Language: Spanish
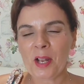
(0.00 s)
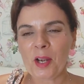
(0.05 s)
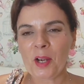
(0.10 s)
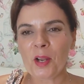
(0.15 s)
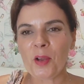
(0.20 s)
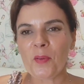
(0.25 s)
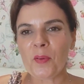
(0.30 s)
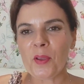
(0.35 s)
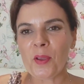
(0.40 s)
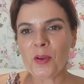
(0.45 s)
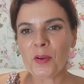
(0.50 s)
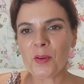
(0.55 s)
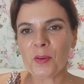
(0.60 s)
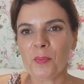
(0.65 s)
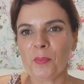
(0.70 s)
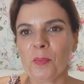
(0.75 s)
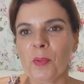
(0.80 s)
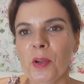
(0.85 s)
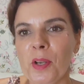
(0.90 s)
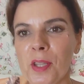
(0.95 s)
lo veo
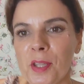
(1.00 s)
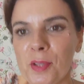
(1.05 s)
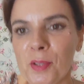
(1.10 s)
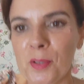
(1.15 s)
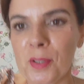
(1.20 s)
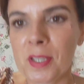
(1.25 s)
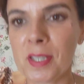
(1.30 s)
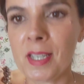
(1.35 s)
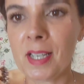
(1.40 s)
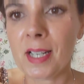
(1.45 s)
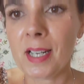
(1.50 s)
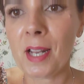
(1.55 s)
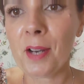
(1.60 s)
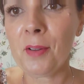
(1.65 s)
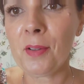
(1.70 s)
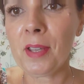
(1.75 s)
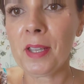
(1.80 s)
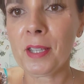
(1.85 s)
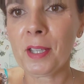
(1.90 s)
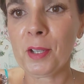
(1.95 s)
bonito. Es que
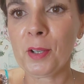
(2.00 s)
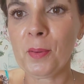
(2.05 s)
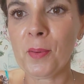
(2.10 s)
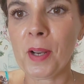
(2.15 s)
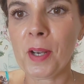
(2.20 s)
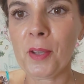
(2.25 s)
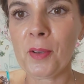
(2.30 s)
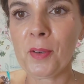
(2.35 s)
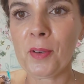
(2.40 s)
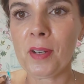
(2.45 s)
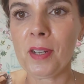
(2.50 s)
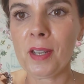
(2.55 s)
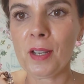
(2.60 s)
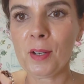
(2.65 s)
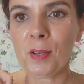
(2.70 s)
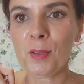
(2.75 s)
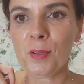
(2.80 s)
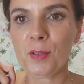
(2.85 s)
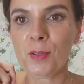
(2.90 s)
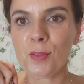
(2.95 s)
claro, ya tengo varios
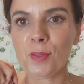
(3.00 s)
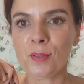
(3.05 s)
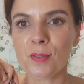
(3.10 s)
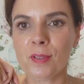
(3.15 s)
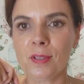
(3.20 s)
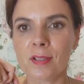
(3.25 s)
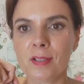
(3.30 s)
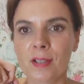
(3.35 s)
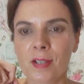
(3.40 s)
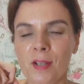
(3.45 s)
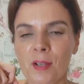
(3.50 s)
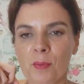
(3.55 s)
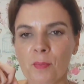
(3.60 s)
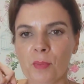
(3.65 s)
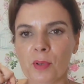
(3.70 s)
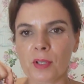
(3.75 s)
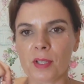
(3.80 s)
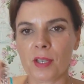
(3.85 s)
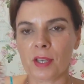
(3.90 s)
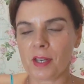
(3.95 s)
negros,
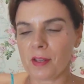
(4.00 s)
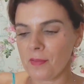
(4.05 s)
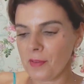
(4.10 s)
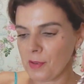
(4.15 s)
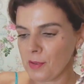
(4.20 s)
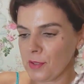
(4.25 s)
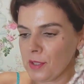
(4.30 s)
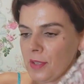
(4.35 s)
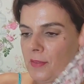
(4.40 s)
pues ahora veo este